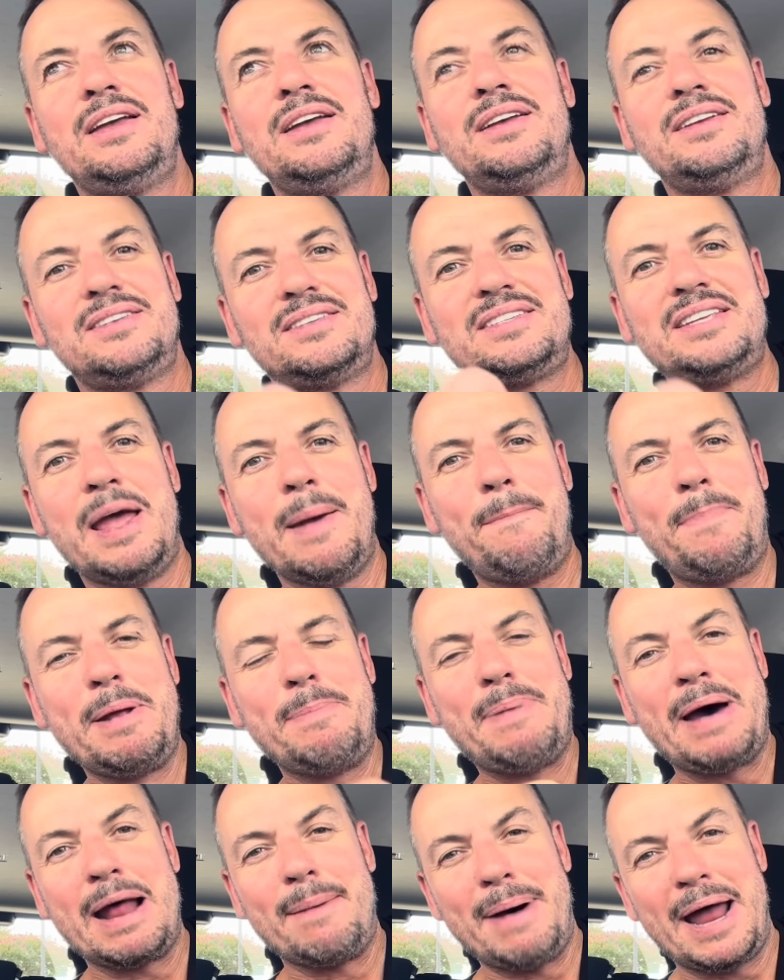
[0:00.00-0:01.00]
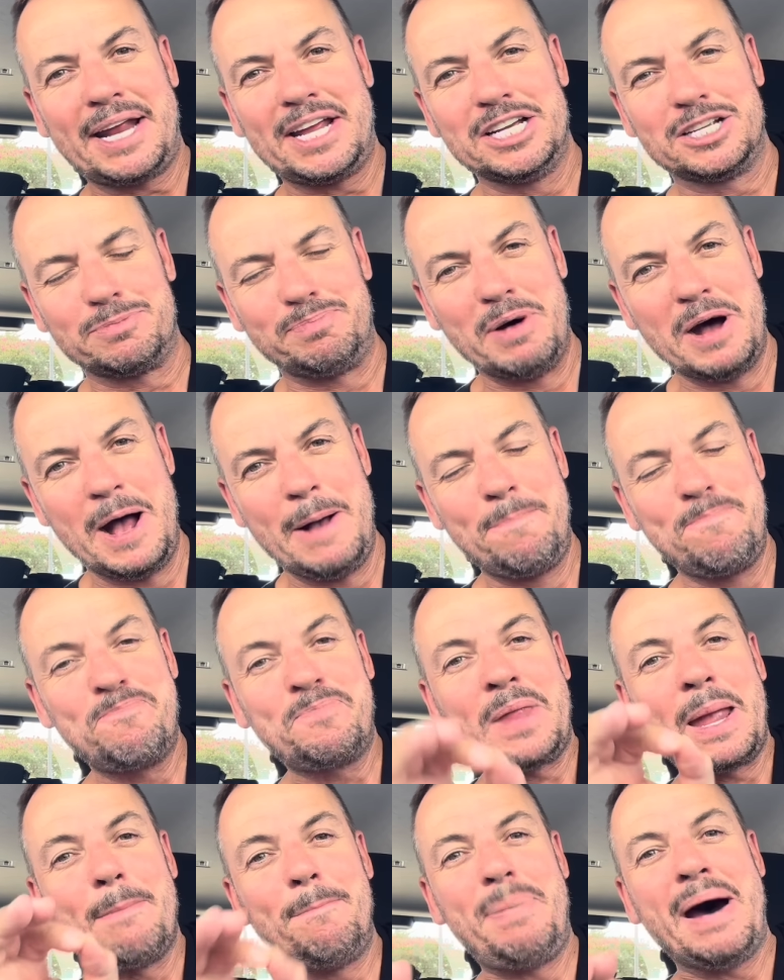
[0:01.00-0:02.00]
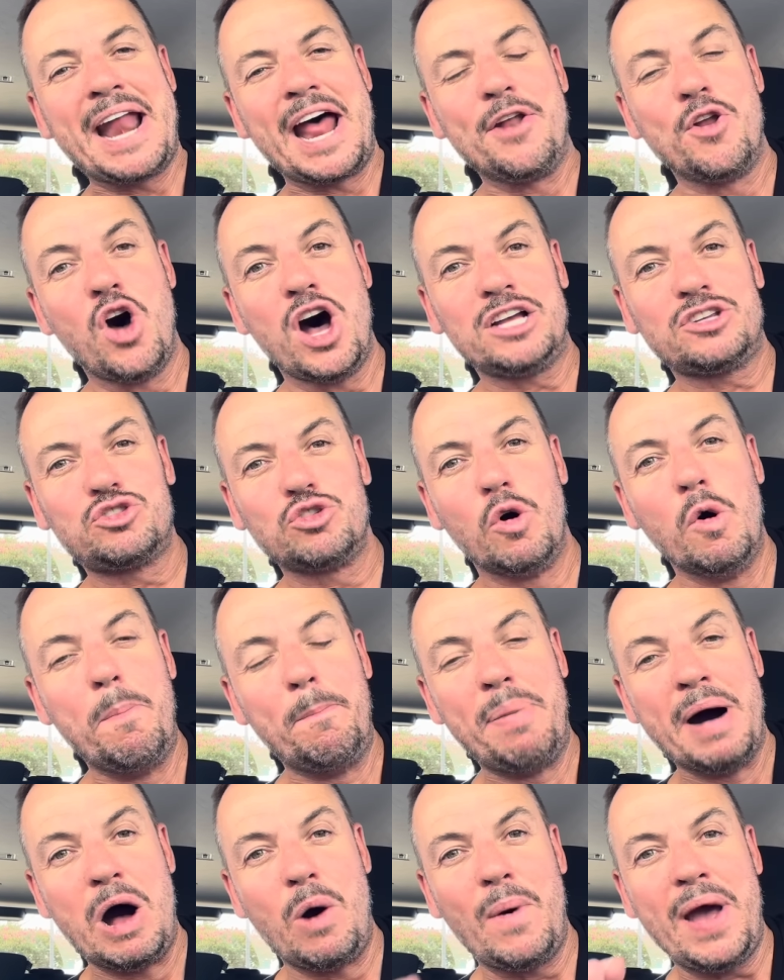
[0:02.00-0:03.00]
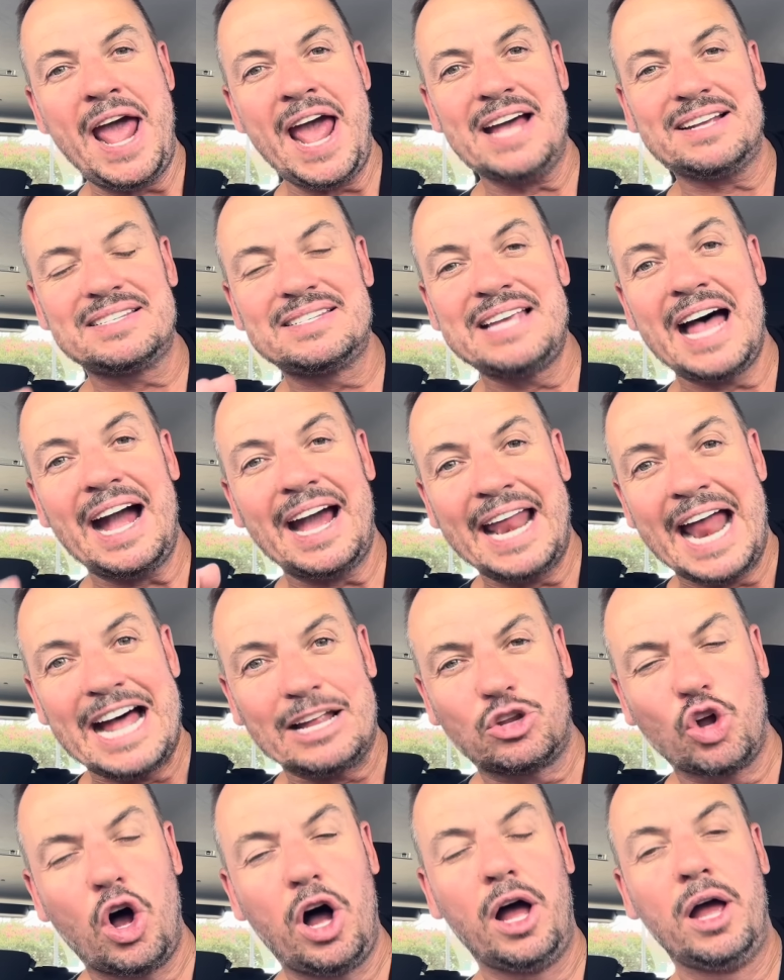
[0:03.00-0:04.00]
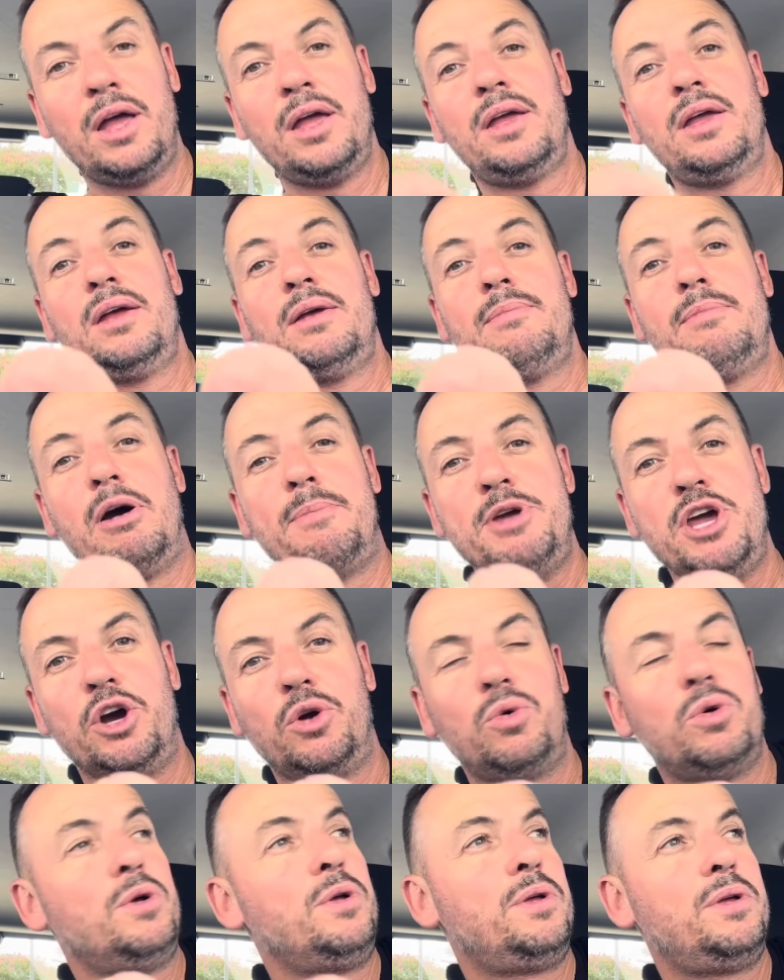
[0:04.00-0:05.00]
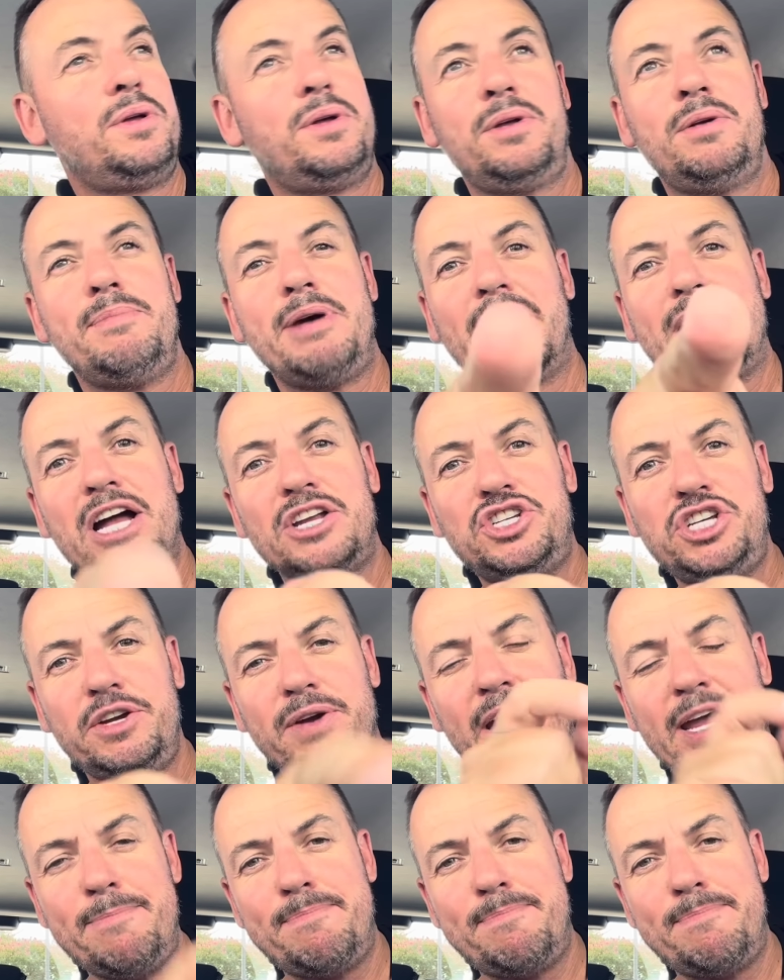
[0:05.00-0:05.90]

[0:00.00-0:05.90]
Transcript: sempre para Marquespan. Para nós, o pão é sagrado. Meu amigo, mercadinho aí